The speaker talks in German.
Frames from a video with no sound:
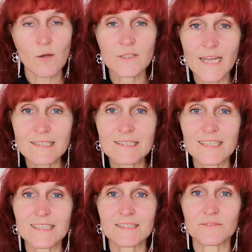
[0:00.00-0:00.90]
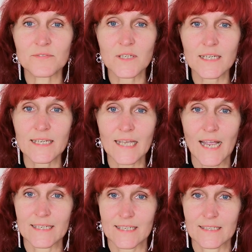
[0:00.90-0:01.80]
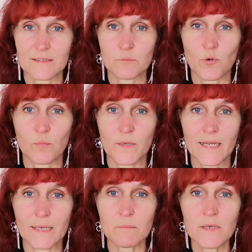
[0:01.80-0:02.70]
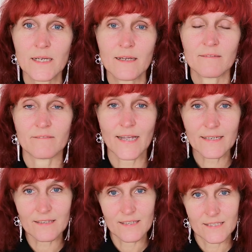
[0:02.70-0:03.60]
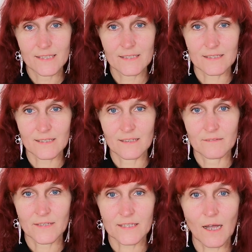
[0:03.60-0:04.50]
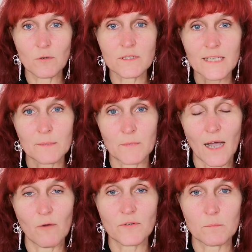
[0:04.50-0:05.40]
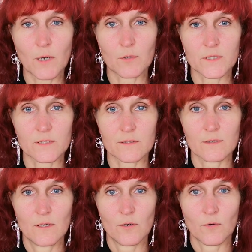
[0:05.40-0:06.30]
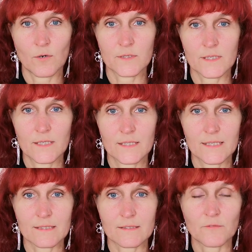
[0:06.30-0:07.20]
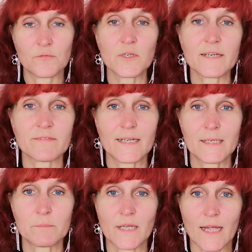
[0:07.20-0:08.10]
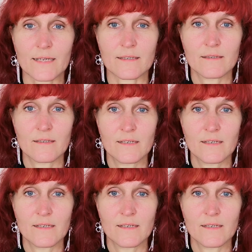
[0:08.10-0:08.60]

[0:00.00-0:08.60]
Und das ist wirklich ein Riesenproblem, wenn diese Vertrauensebene aufgebaut ist und dieses Gefühl der Verliebtheit